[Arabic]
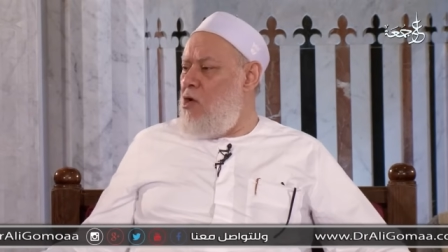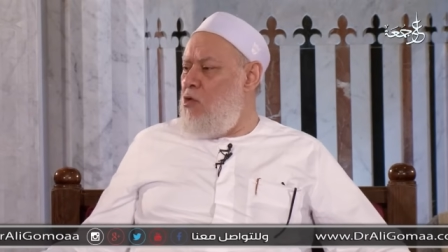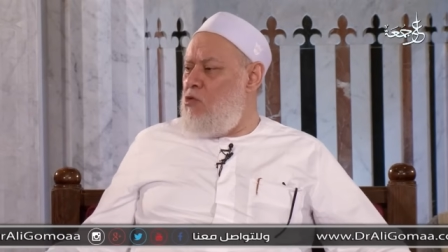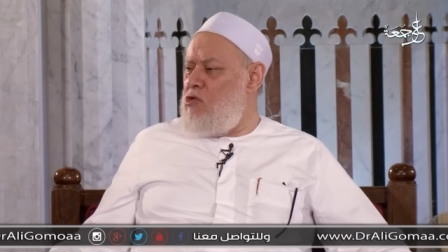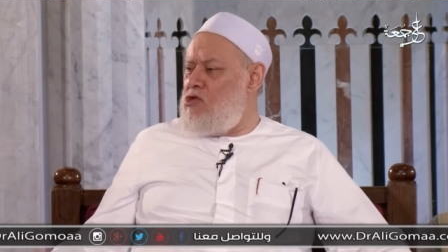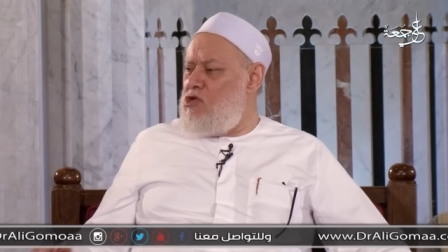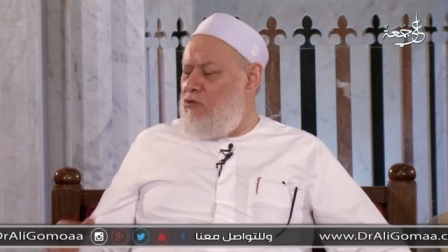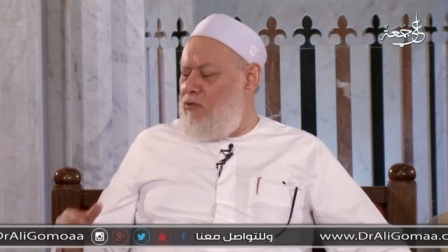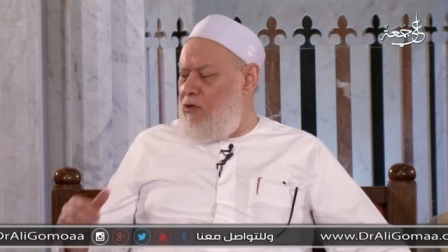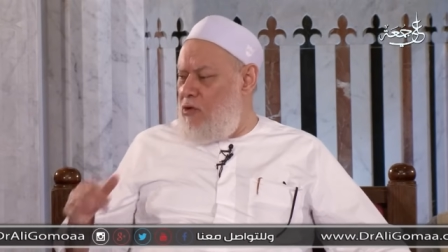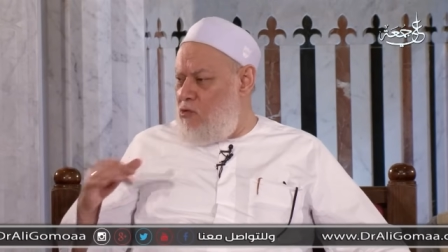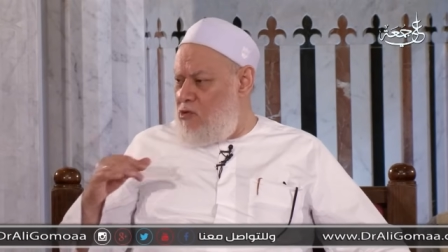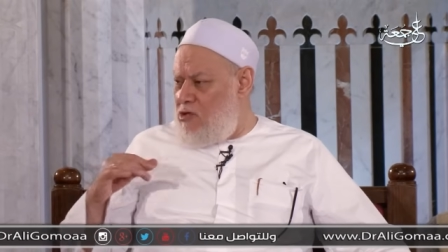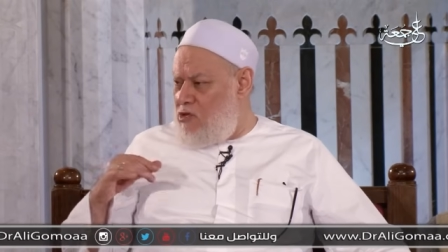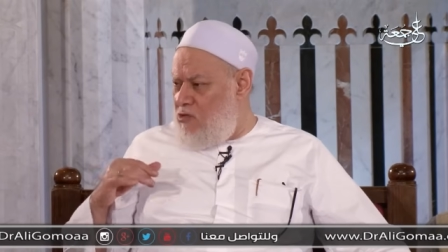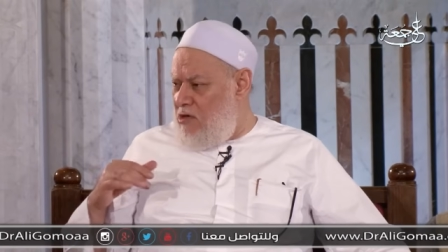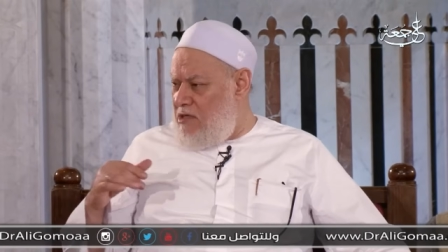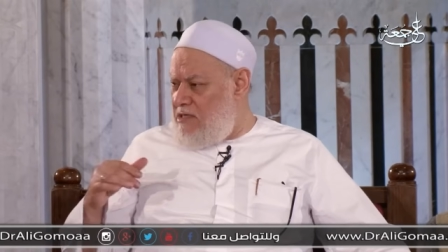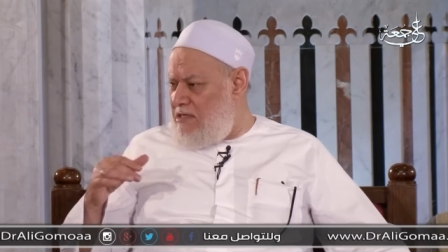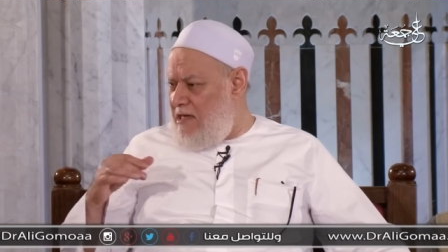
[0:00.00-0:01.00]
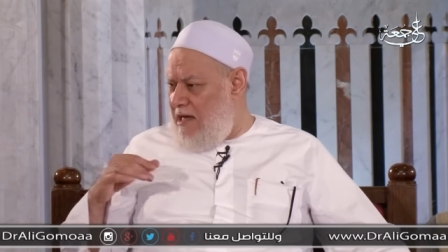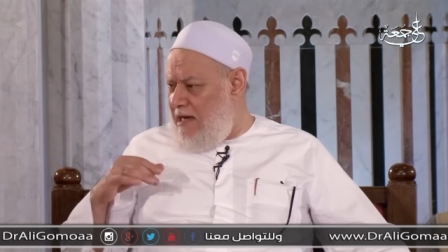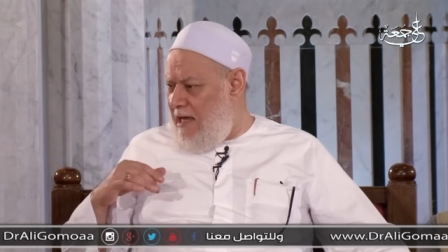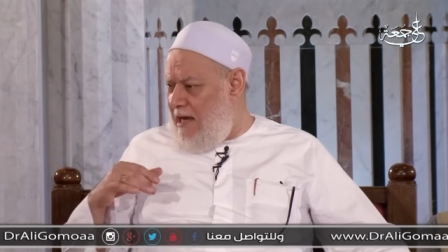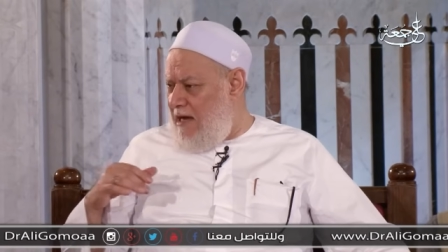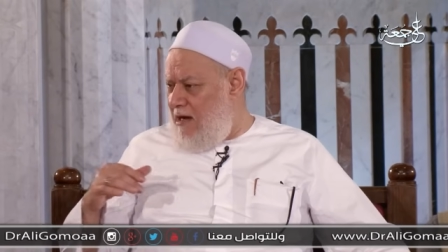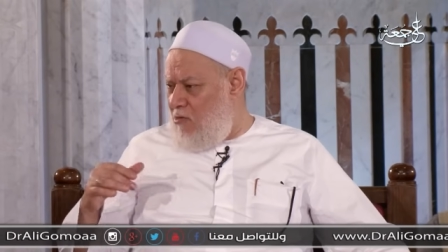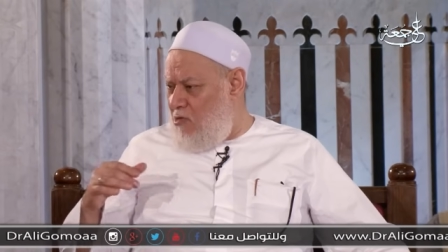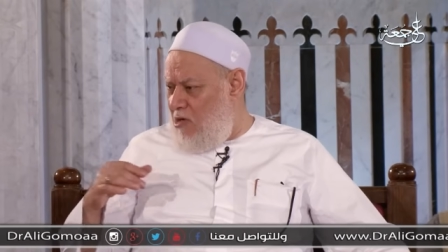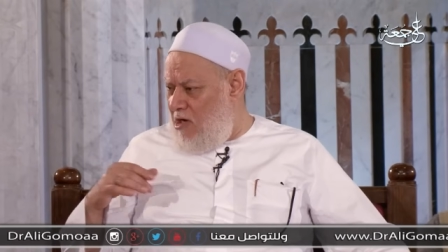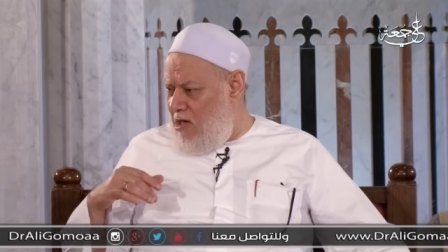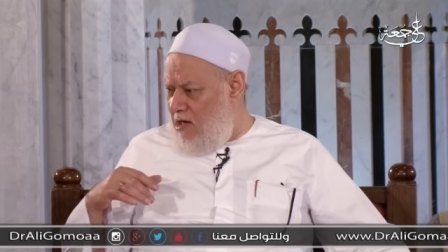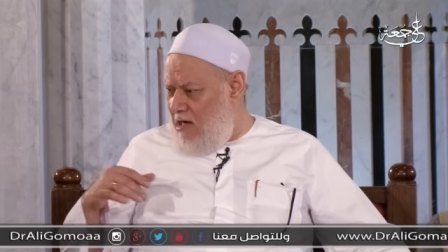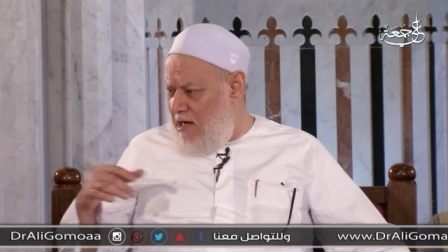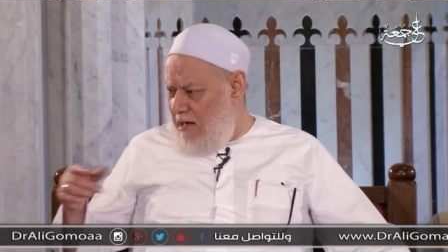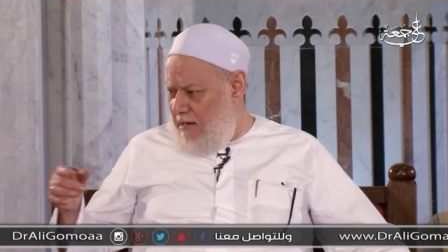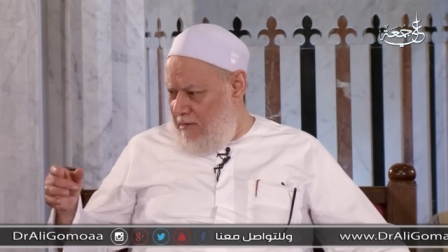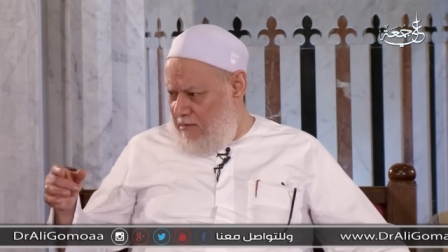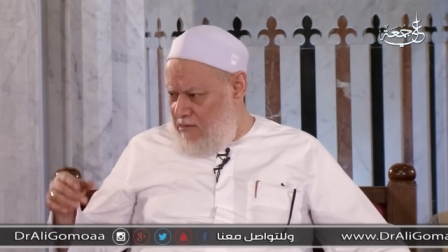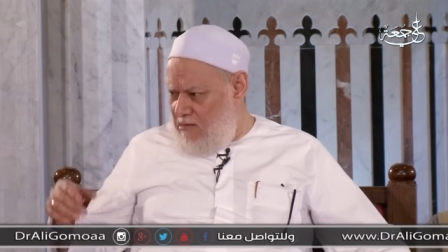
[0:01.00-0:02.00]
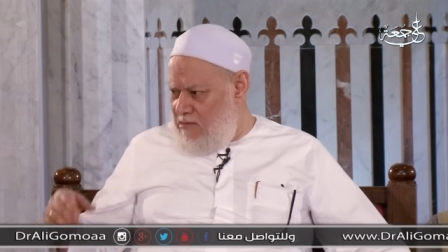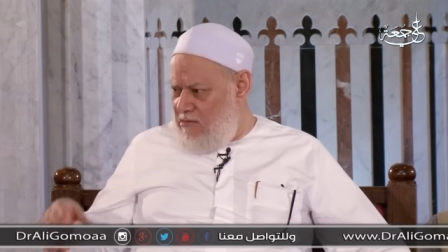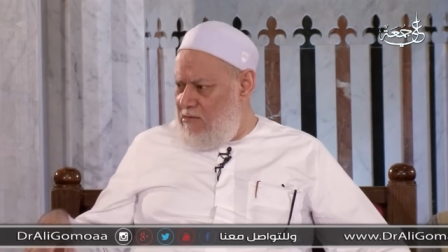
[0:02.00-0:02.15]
وشوف الوسواس ده جالك ولا لا